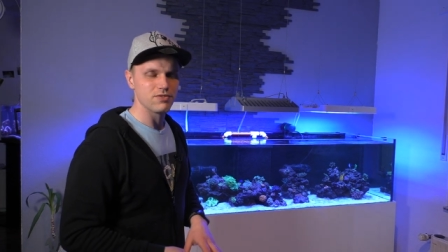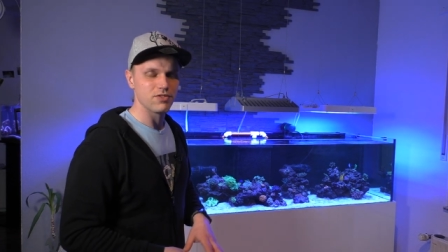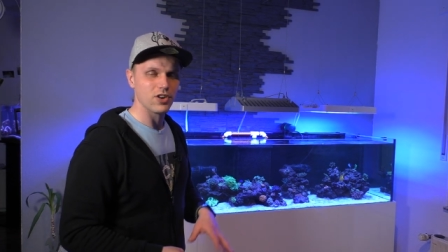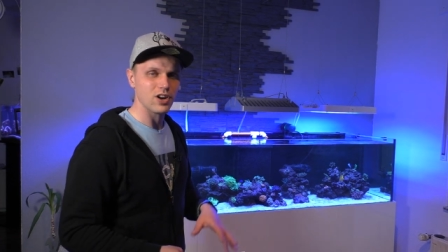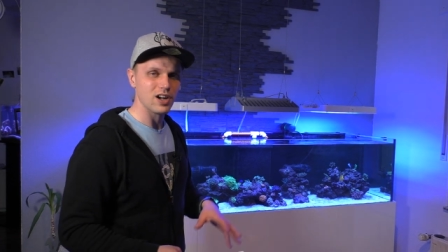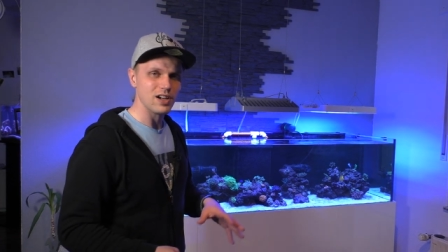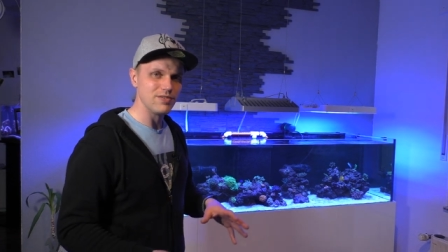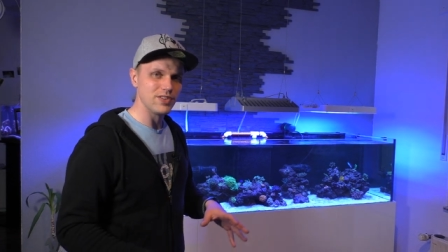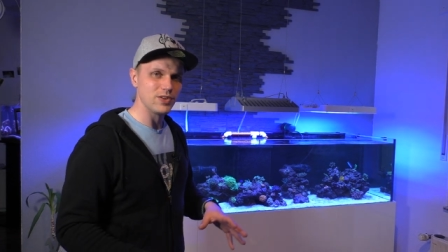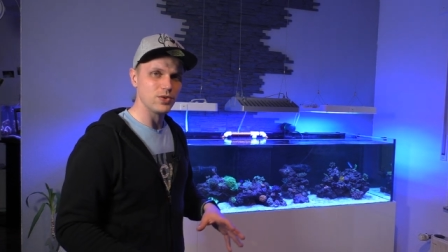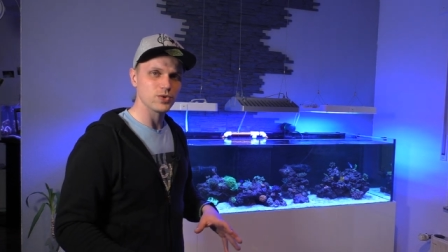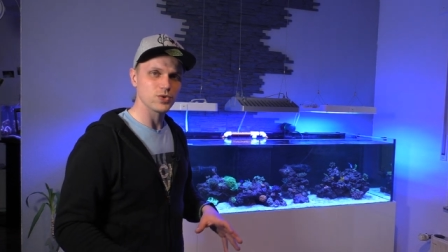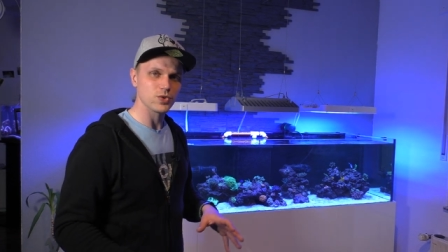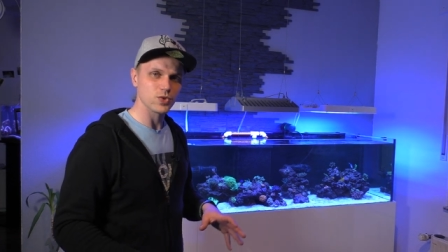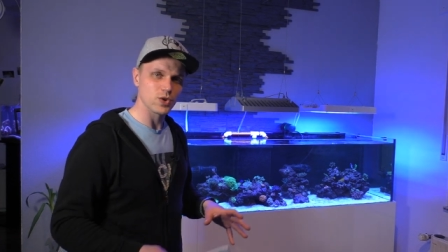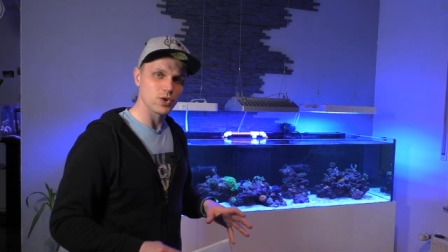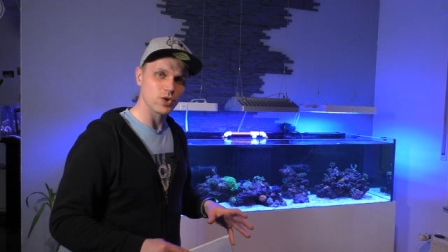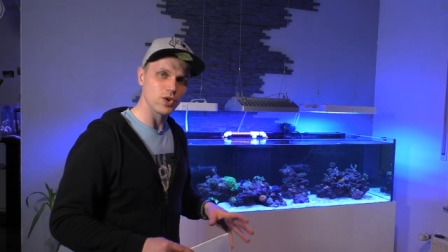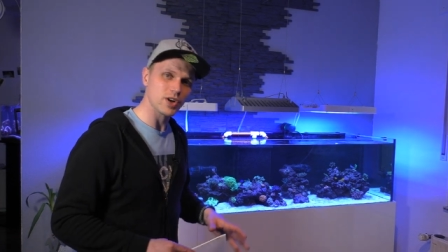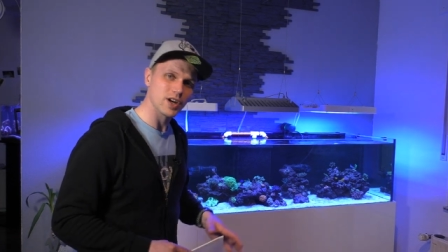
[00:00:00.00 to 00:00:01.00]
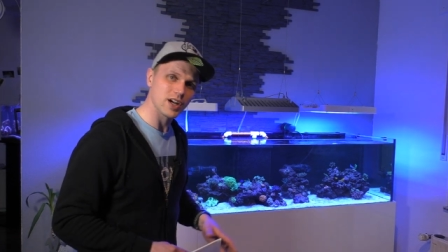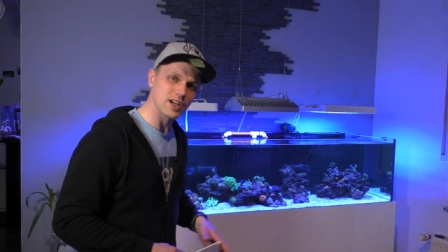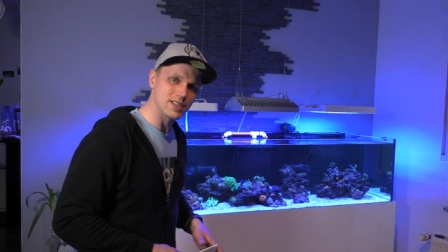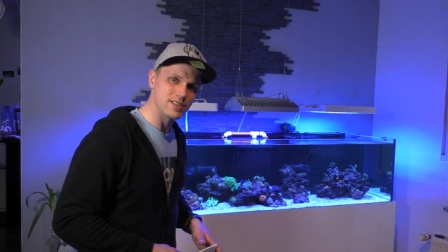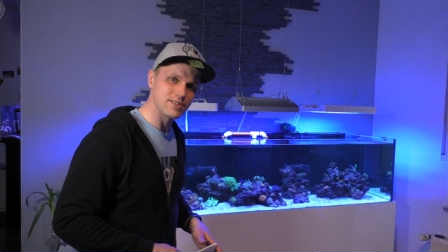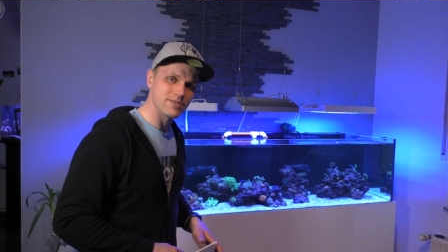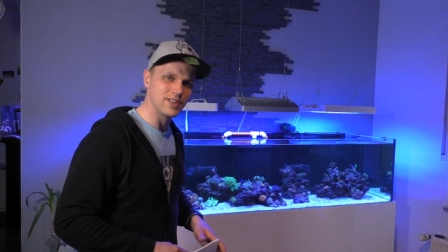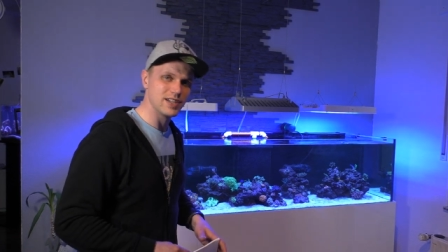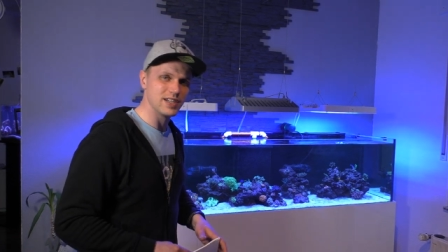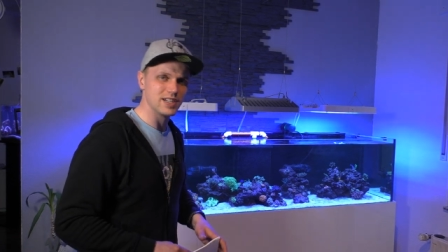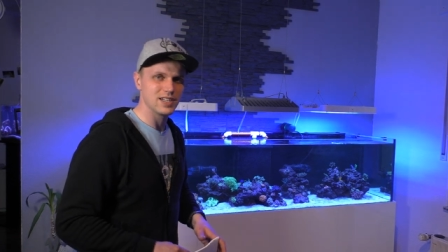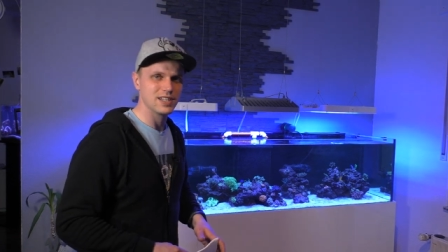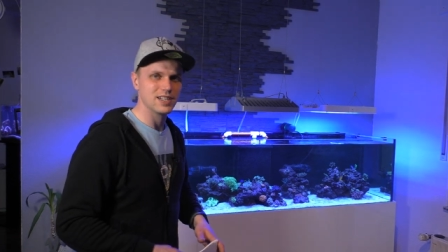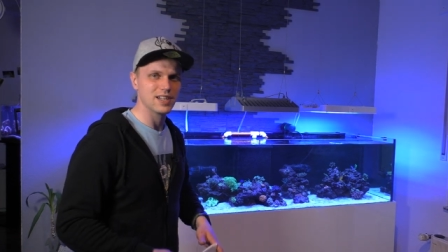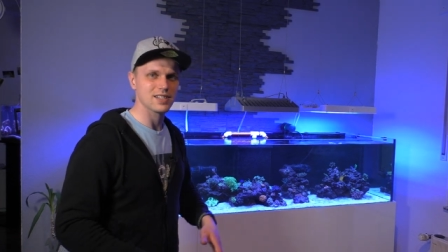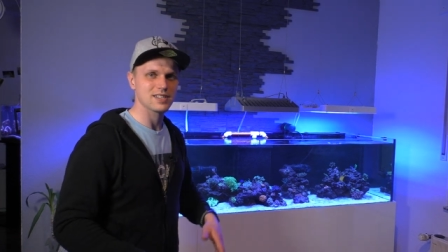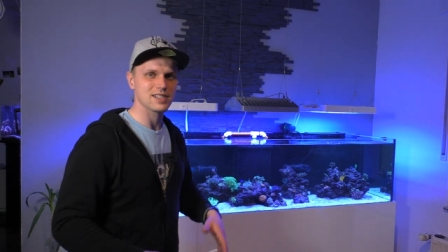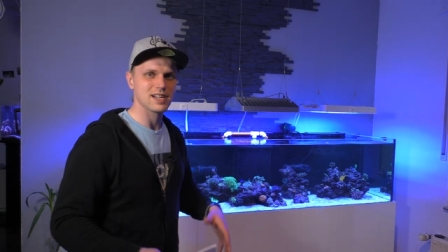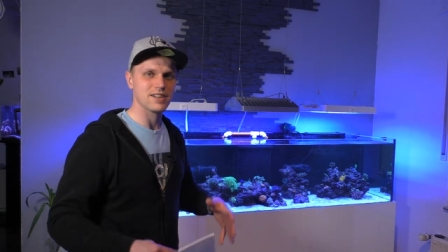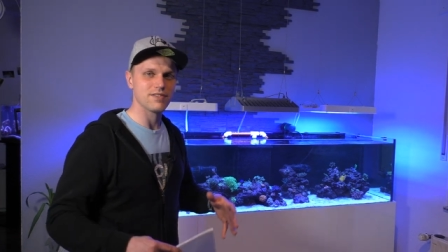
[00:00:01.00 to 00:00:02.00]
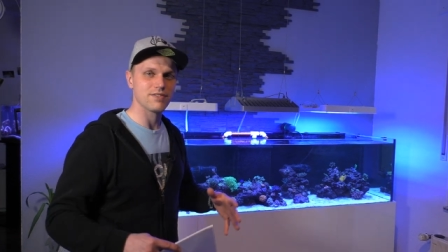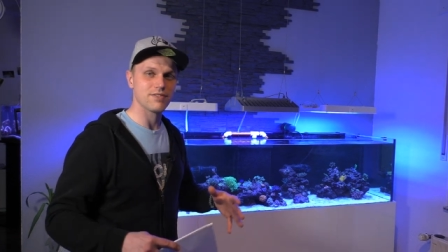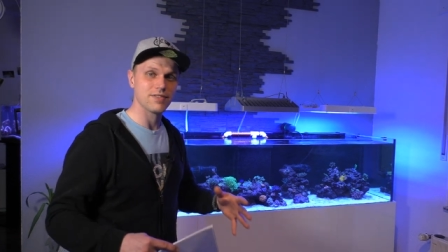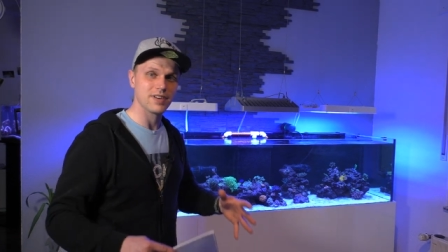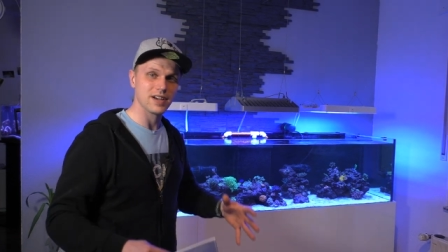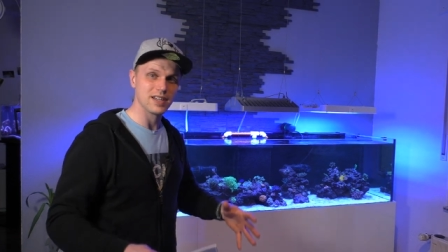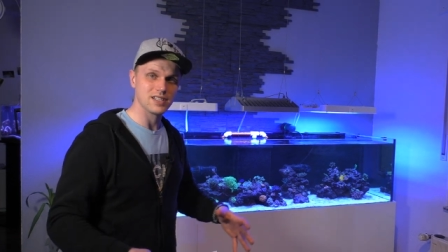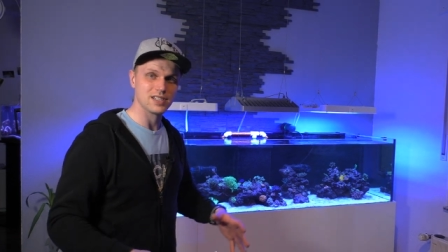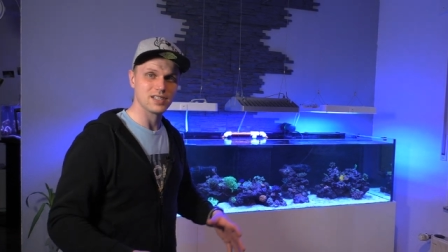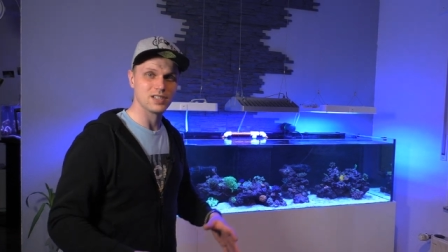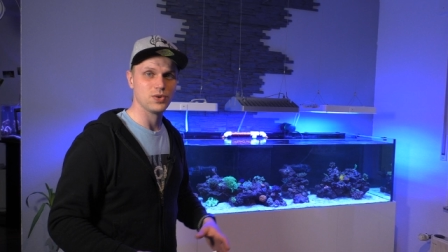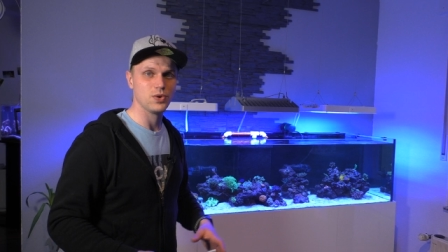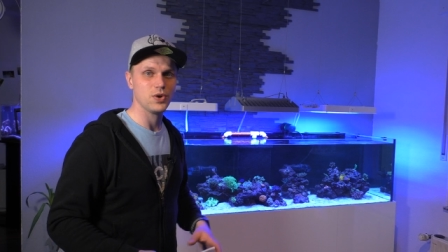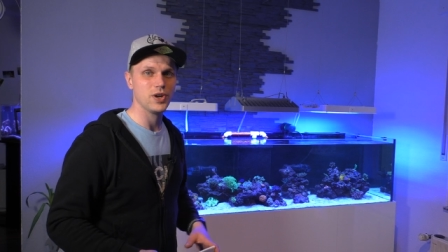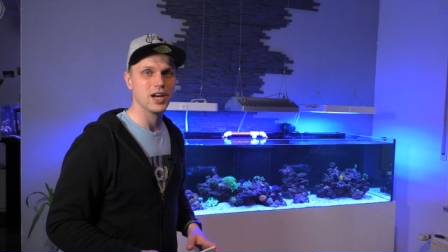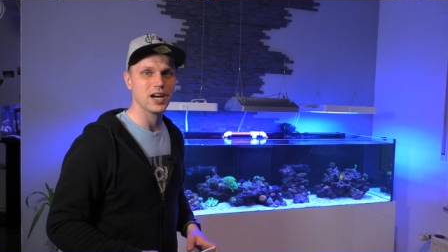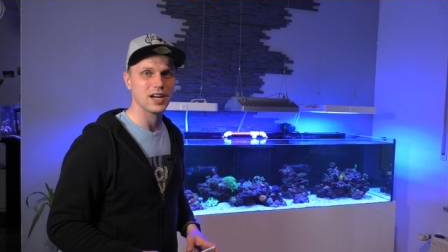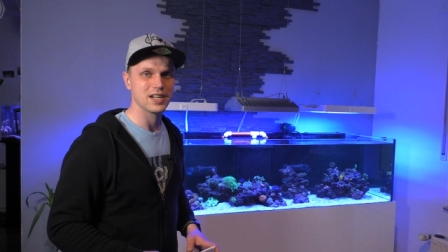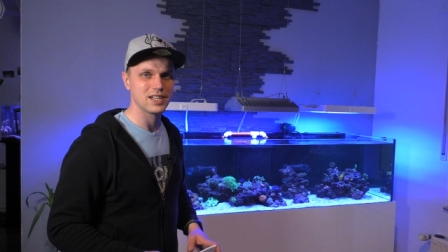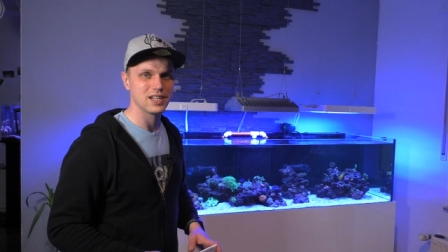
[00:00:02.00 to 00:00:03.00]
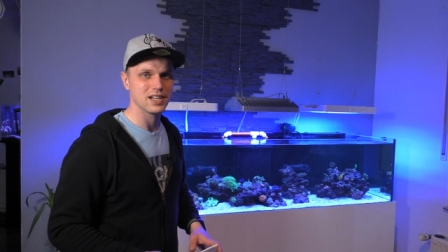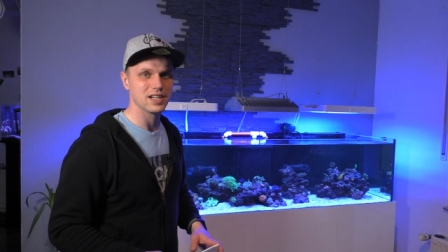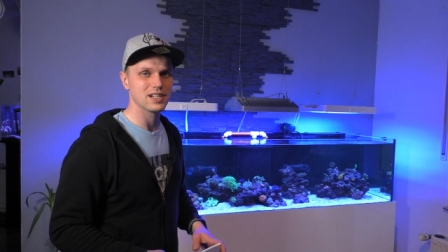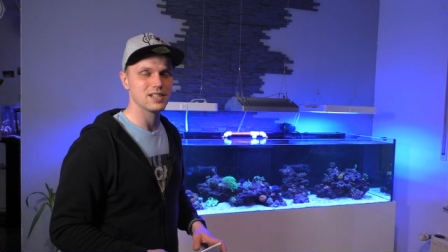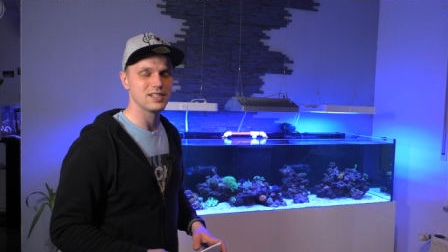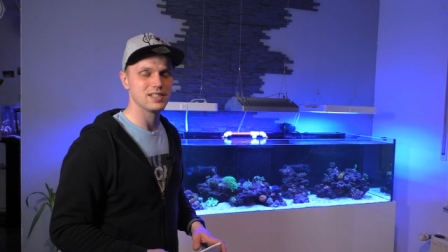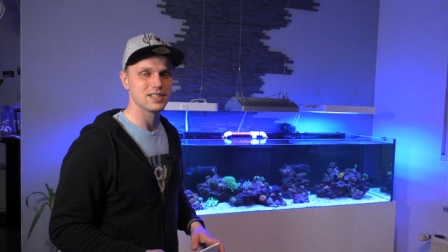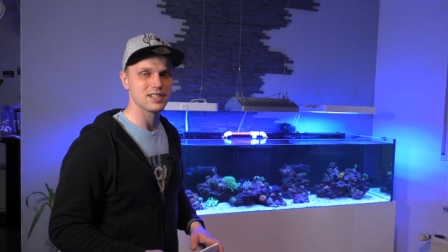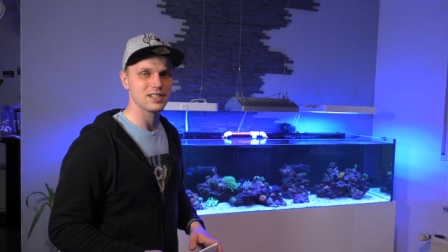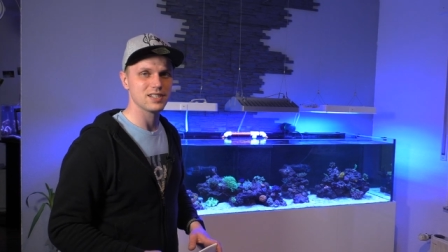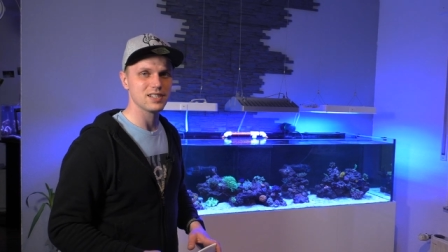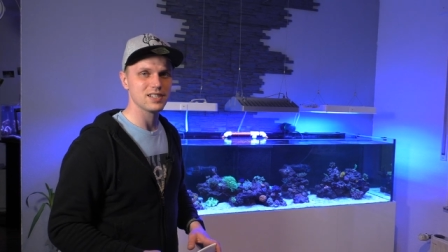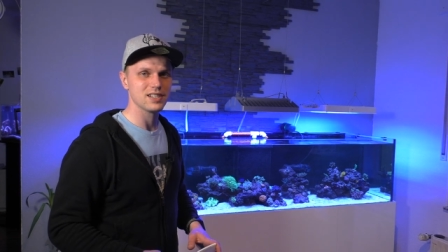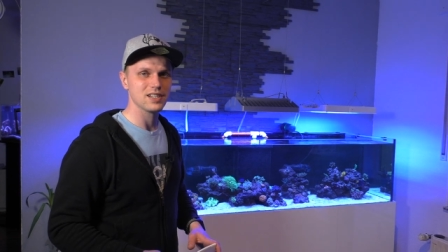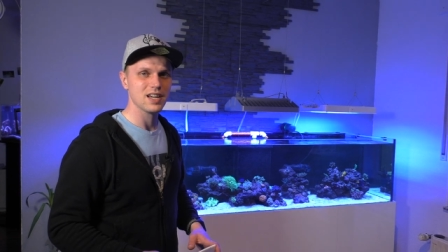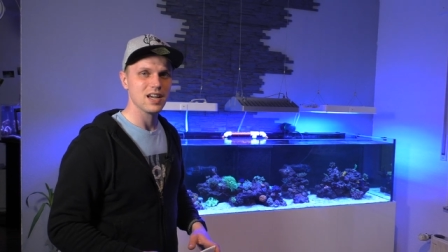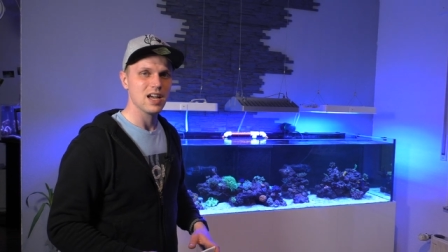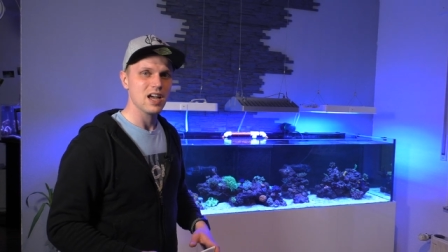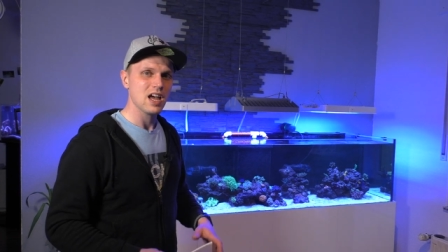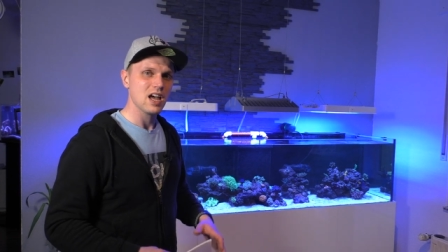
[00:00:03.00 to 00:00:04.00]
Vor allem, wenn du so ein Glück hast wie ich, dass halt fast neue Artikel sind,